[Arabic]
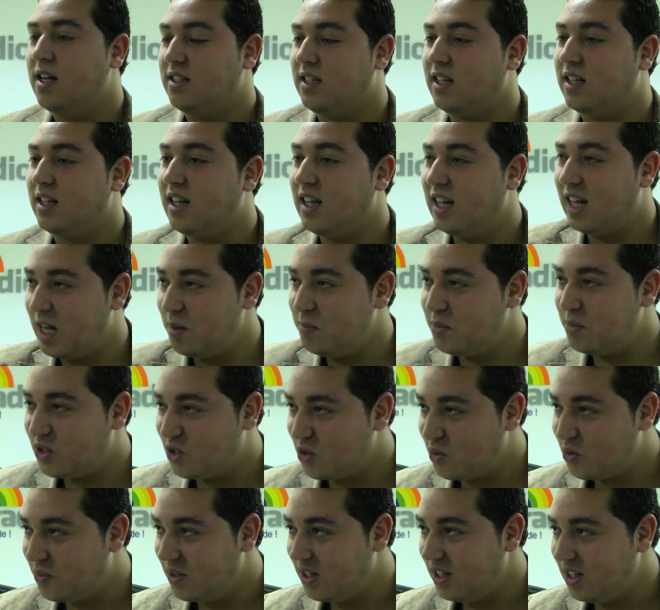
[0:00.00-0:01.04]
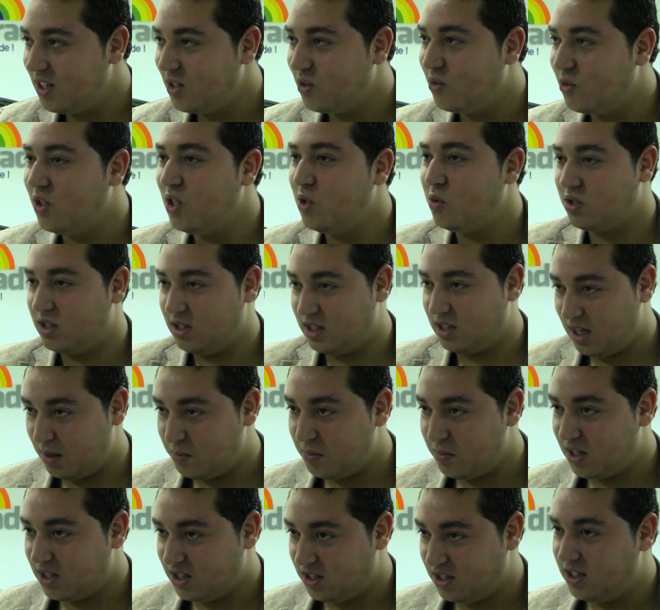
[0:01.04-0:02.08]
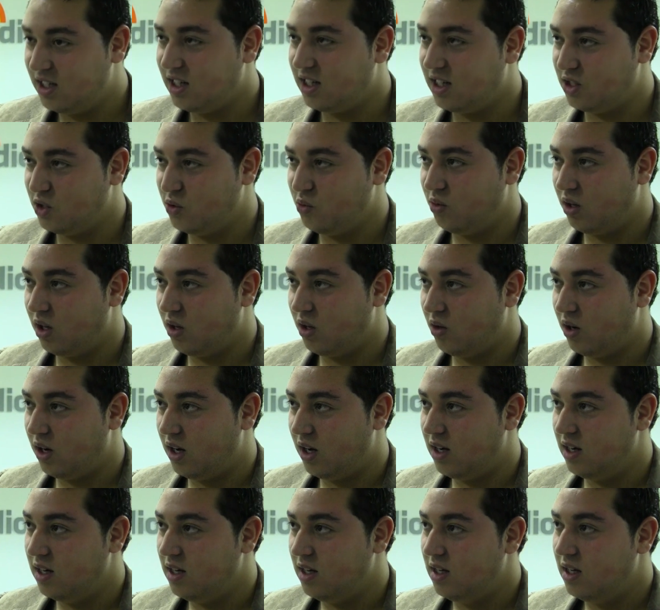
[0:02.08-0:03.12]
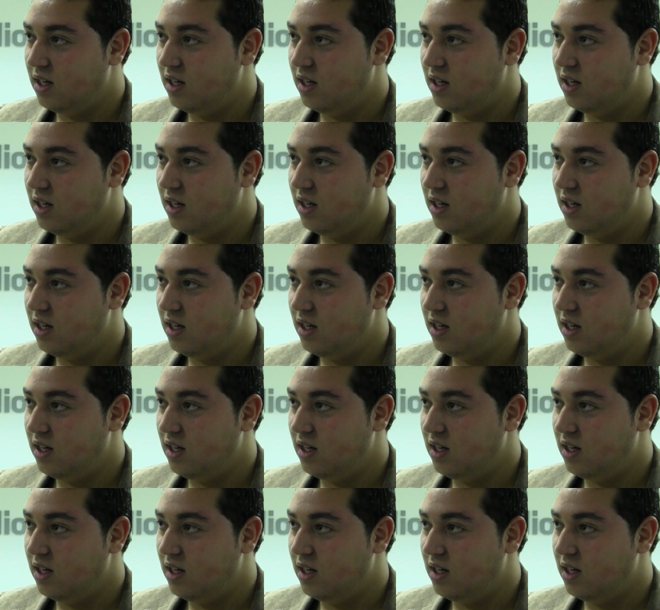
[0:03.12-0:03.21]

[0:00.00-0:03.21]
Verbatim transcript: تعطى الله غير ما جاوبني قول لي واش انت عمرك شفتني كنجود القران